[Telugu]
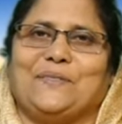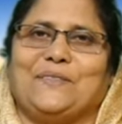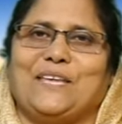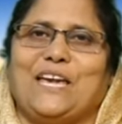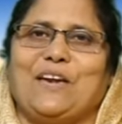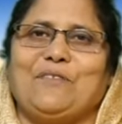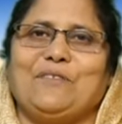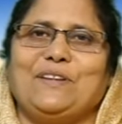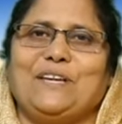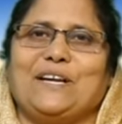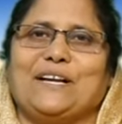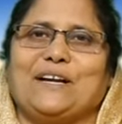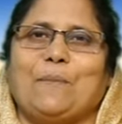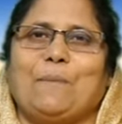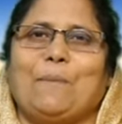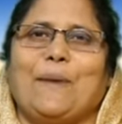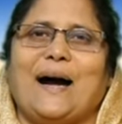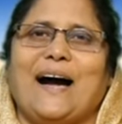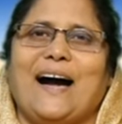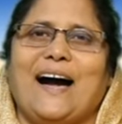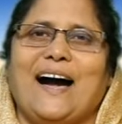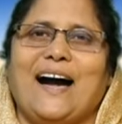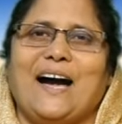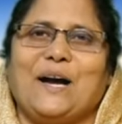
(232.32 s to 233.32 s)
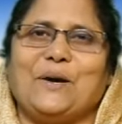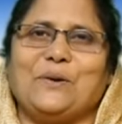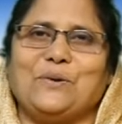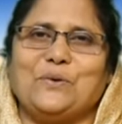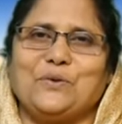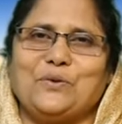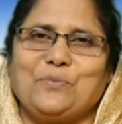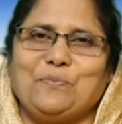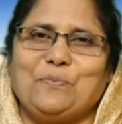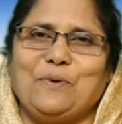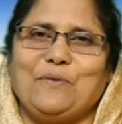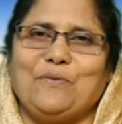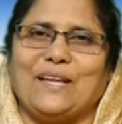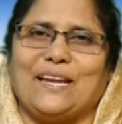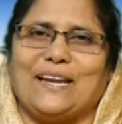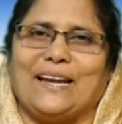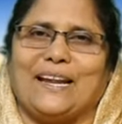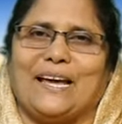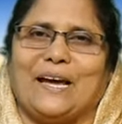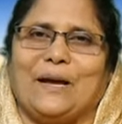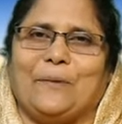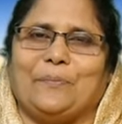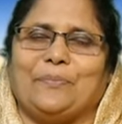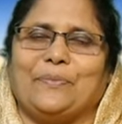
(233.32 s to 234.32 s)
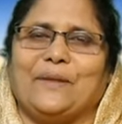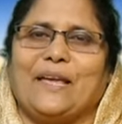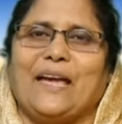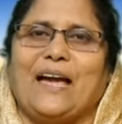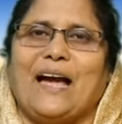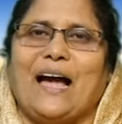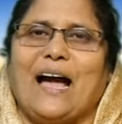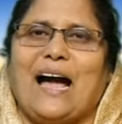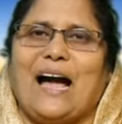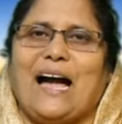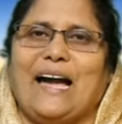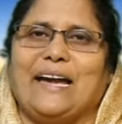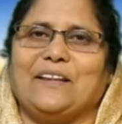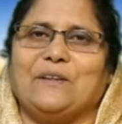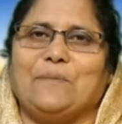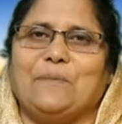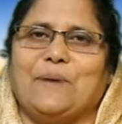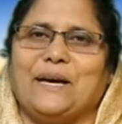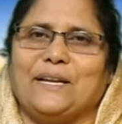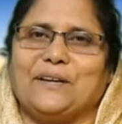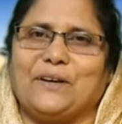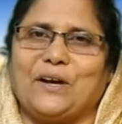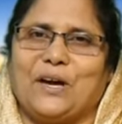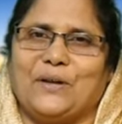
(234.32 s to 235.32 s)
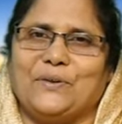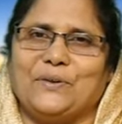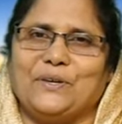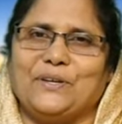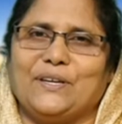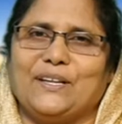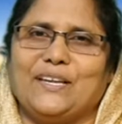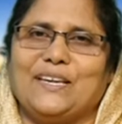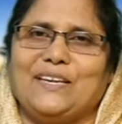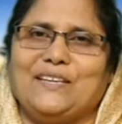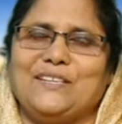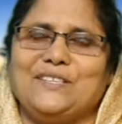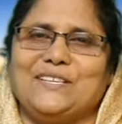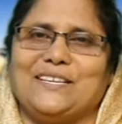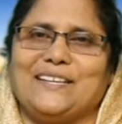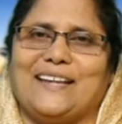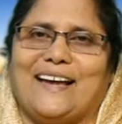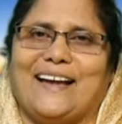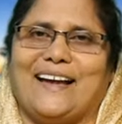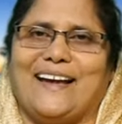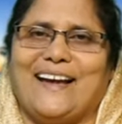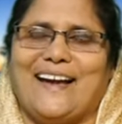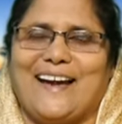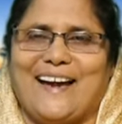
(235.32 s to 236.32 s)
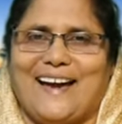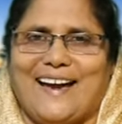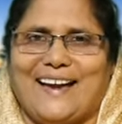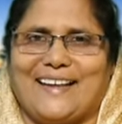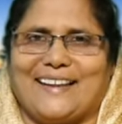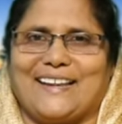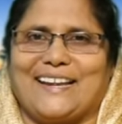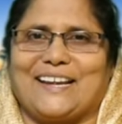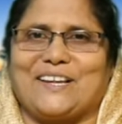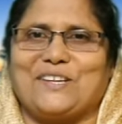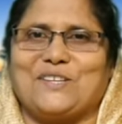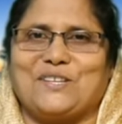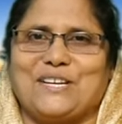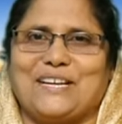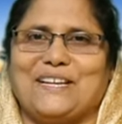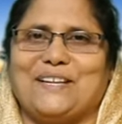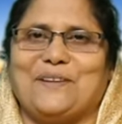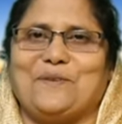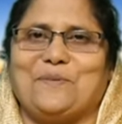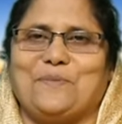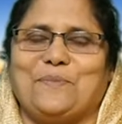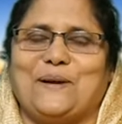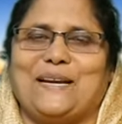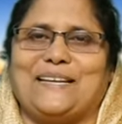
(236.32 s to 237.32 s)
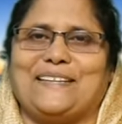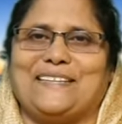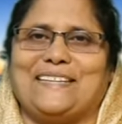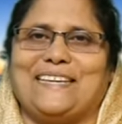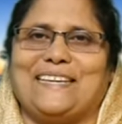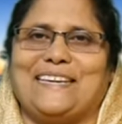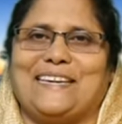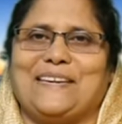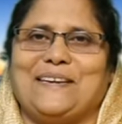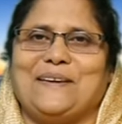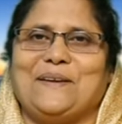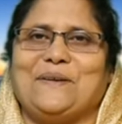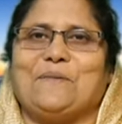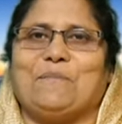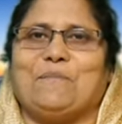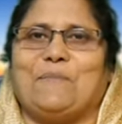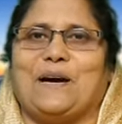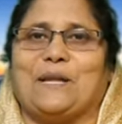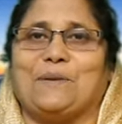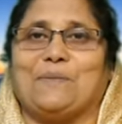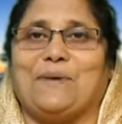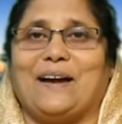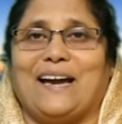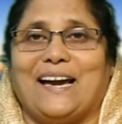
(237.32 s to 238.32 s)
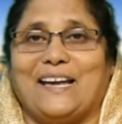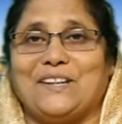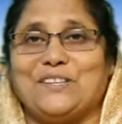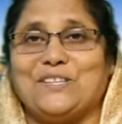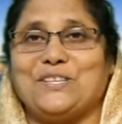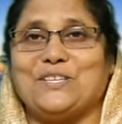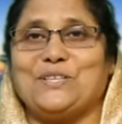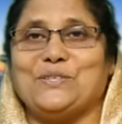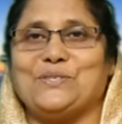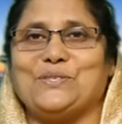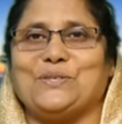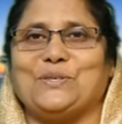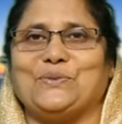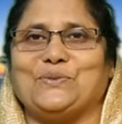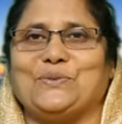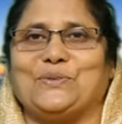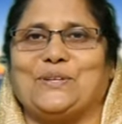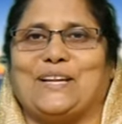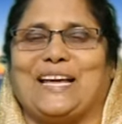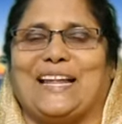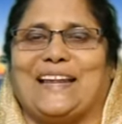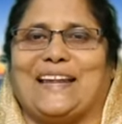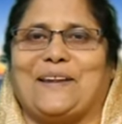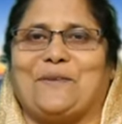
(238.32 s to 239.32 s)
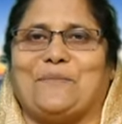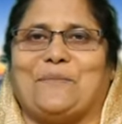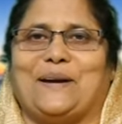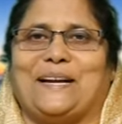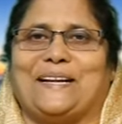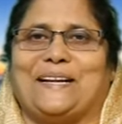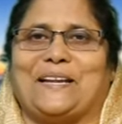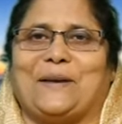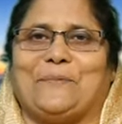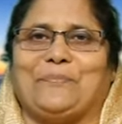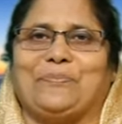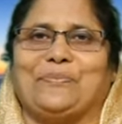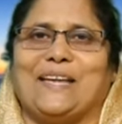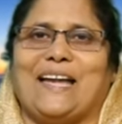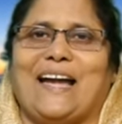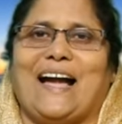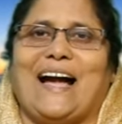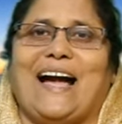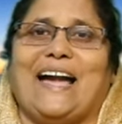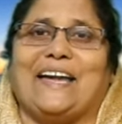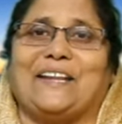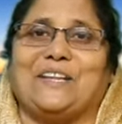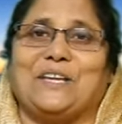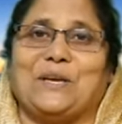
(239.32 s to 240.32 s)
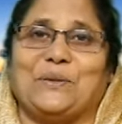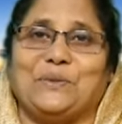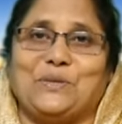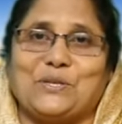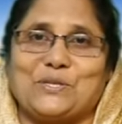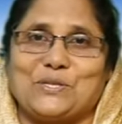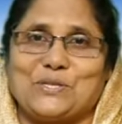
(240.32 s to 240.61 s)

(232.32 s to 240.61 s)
దేవుని యొక్క మహాకృప వలన ఆయన మనకు అనుగ్రహించిన ఆ రక్షణను బట్టి మనం హర్షిస్తూ ఉండాలన్నమాట ఆయన ఎందు